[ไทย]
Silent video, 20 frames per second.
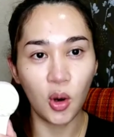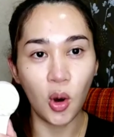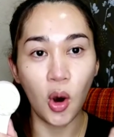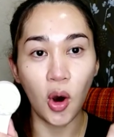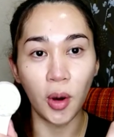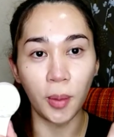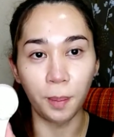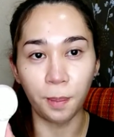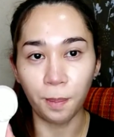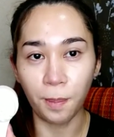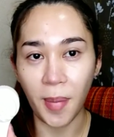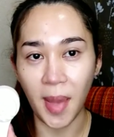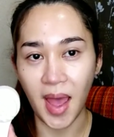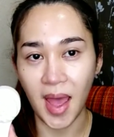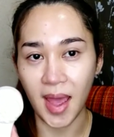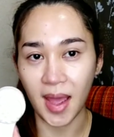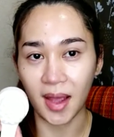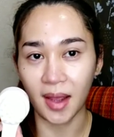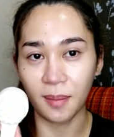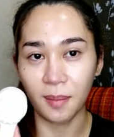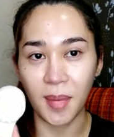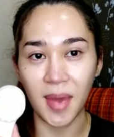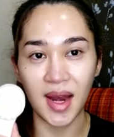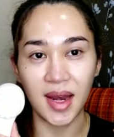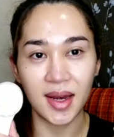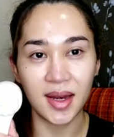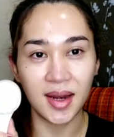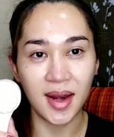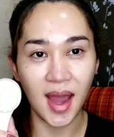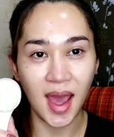ขนแปรงมัน
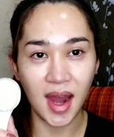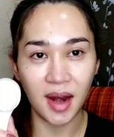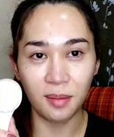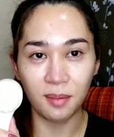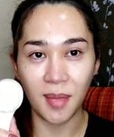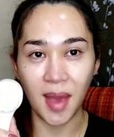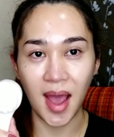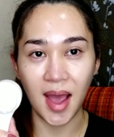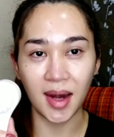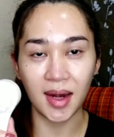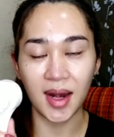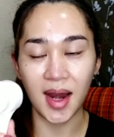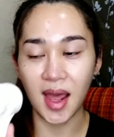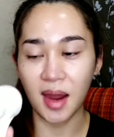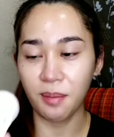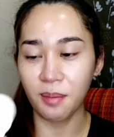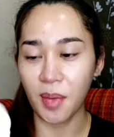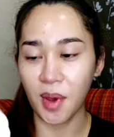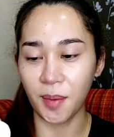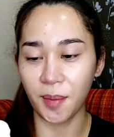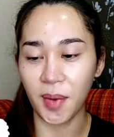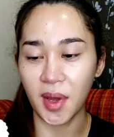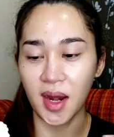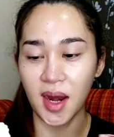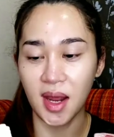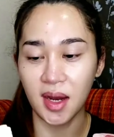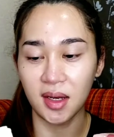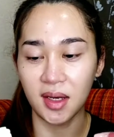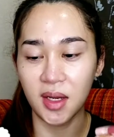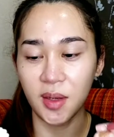แน่นมากแน่นแบบข
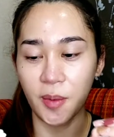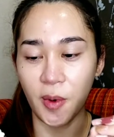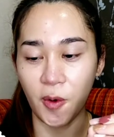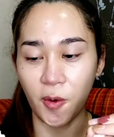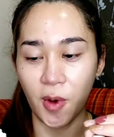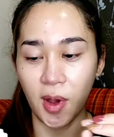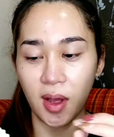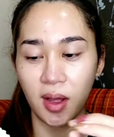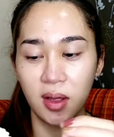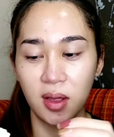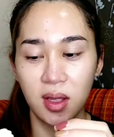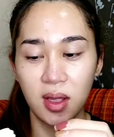นาดที่แบบว่า